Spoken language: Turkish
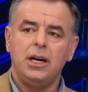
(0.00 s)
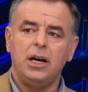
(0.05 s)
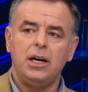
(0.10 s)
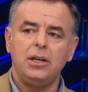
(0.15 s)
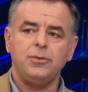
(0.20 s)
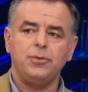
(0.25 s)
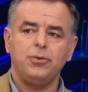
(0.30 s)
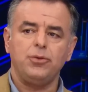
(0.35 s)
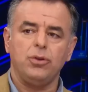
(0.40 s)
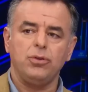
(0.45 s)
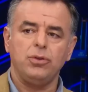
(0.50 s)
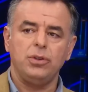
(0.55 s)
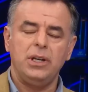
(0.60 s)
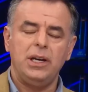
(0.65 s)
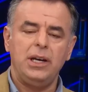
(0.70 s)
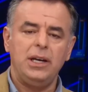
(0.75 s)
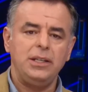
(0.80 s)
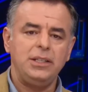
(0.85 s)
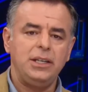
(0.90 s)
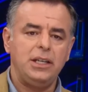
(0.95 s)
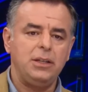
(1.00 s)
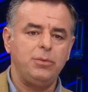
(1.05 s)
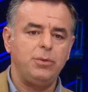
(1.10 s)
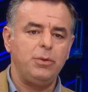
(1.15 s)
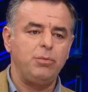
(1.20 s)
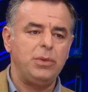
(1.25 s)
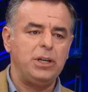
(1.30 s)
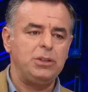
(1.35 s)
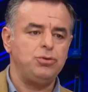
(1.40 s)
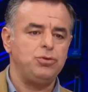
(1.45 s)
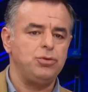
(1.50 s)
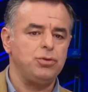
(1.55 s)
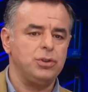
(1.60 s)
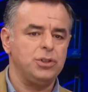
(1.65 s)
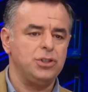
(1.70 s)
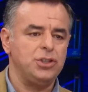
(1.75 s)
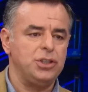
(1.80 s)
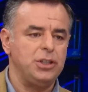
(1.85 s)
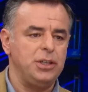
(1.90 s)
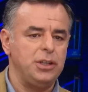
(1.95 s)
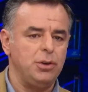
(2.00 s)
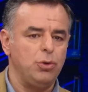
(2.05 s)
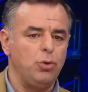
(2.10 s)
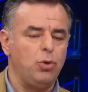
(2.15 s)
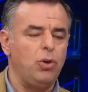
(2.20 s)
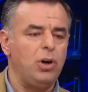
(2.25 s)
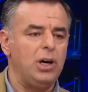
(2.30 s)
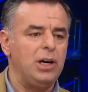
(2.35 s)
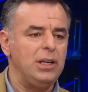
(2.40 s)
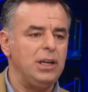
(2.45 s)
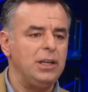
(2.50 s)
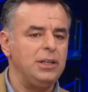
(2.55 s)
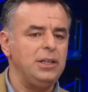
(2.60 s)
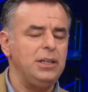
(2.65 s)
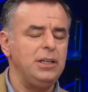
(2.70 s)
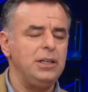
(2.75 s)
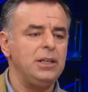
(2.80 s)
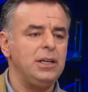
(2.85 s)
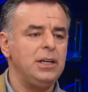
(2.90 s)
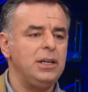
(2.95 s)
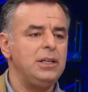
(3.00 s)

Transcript: Afyon'da 7500 kişilik o alanı